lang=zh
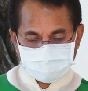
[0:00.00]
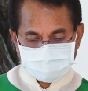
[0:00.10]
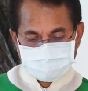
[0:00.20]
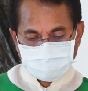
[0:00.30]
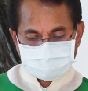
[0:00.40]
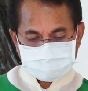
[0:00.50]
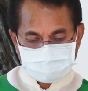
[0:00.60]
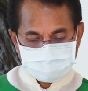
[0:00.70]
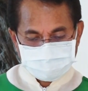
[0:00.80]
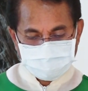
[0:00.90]
能永
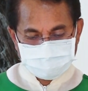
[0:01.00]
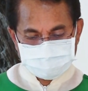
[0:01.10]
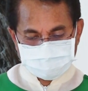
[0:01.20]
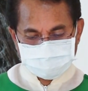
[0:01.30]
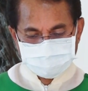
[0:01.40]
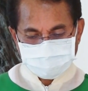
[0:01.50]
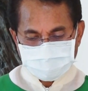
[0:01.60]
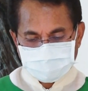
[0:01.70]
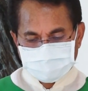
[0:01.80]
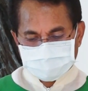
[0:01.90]
生的天主，
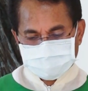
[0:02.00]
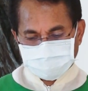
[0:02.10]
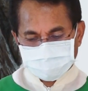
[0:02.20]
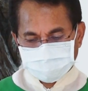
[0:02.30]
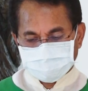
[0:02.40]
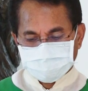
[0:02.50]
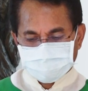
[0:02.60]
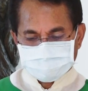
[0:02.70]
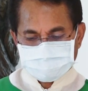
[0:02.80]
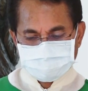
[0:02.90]
求你
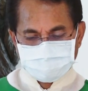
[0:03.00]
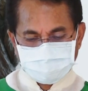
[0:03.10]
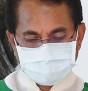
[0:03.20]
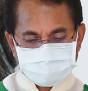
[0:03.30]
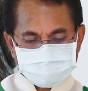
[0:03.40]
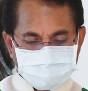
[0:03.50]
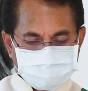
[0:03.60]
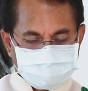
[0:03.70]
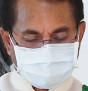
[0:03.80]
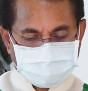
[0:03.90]
配赐我们
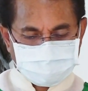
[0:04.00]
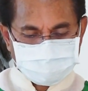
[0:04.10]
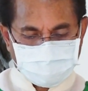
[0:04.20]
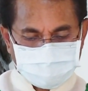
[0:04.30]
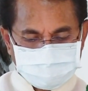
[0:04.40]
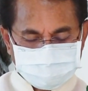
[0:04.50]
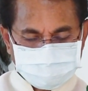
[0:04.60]
圣神的恩宠。